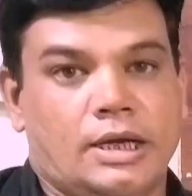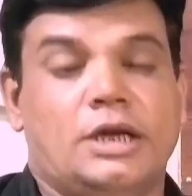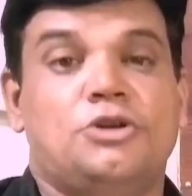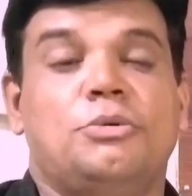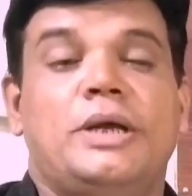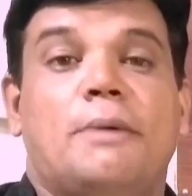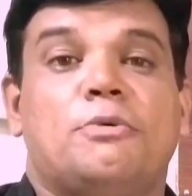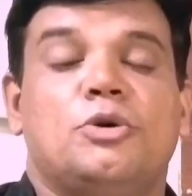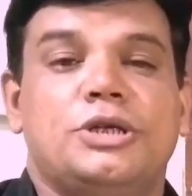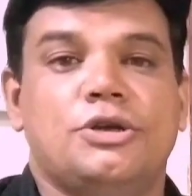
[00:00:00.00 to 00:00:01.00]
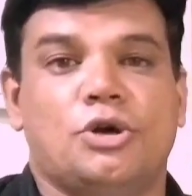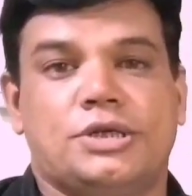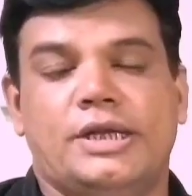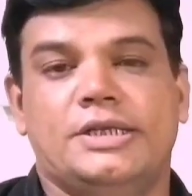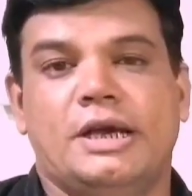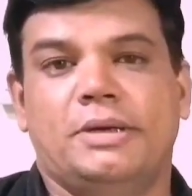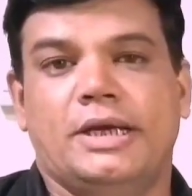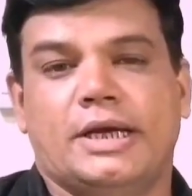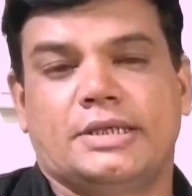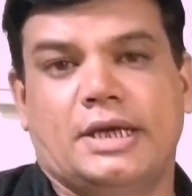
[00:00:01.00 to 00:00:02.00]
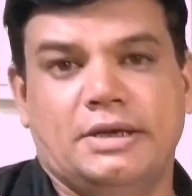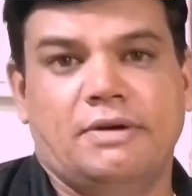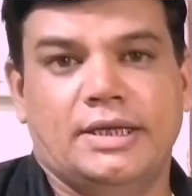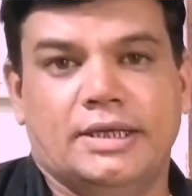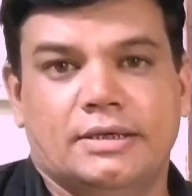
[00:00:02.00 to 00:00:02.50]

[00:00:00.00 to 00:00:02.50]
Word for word: गदर टू भी आपको उसी नॉस्टैल्जिया में लेकर जाने वाली